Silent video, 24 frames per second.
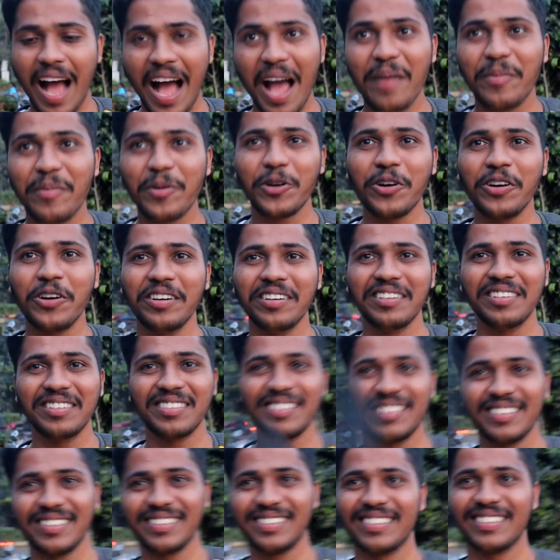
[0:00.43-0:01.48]
హాయ్ బ్రో
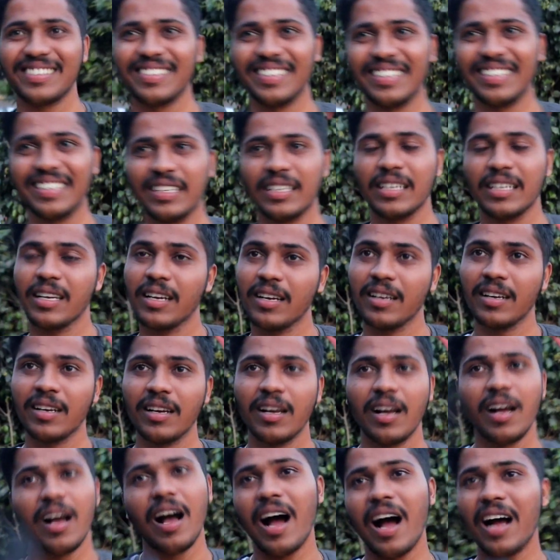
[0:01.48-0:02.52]
బిగ్ బాస్ సిక్స్
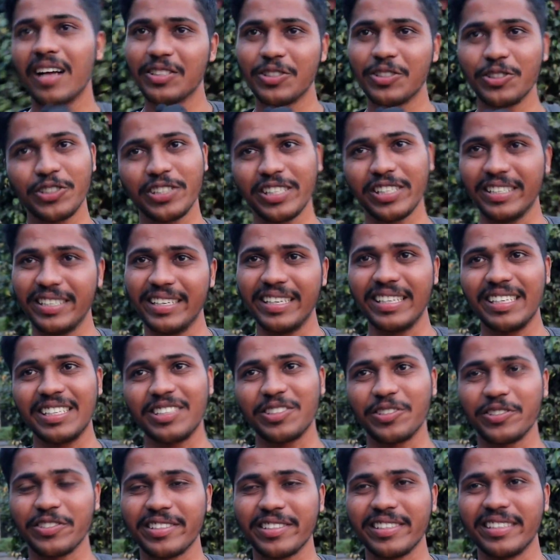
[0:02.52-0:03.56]
చూస్తున్నారా చూస్తాను డైలీ
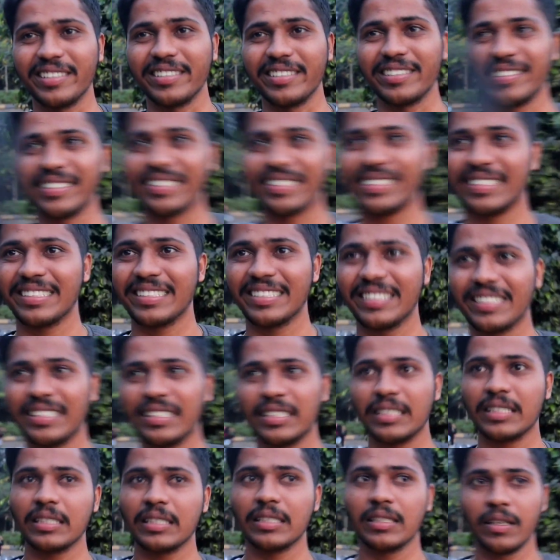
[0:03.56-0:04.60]
చూస్తాను థర్టీన్ వీక్
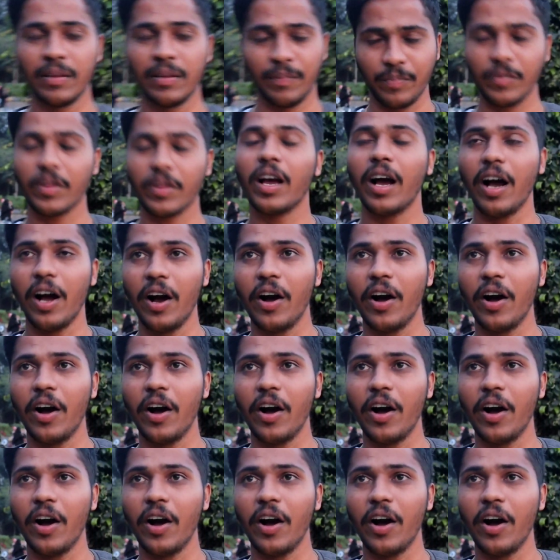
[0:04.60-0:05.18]
రన్ అవుతుంది ఇప్పుడు